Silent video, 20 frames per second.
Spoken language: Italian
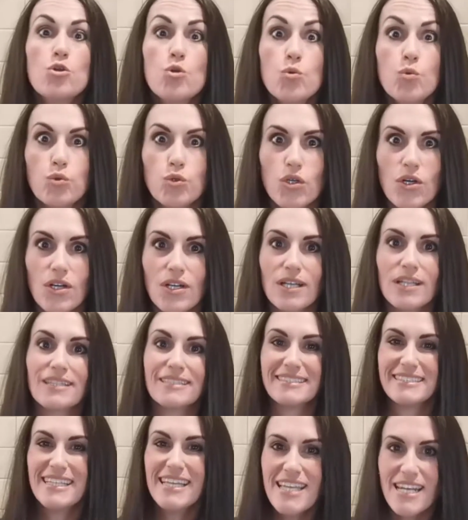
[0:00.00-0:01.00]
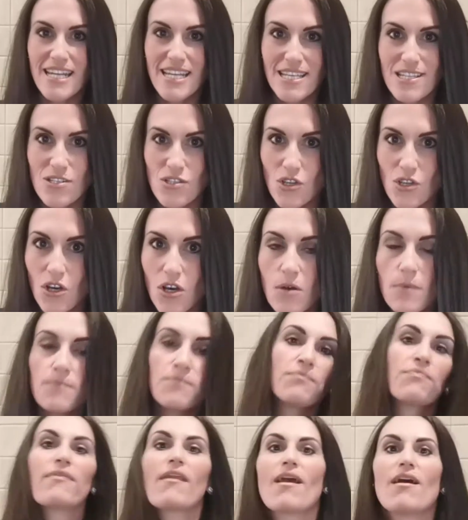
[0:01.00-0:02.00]
noodle di riso
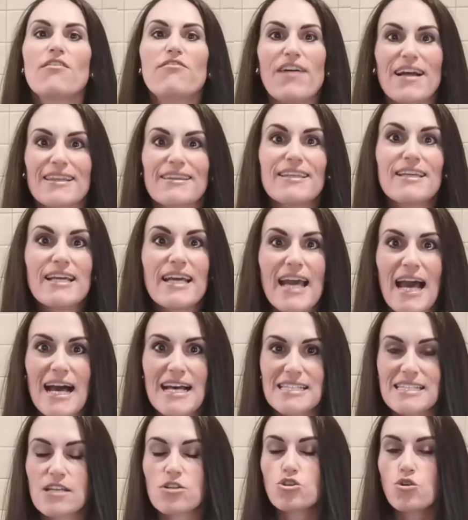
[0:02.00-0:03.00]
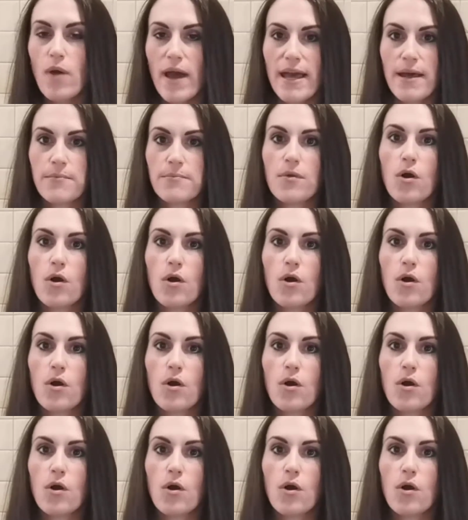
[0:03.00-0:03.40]
fatti in casa, cioè,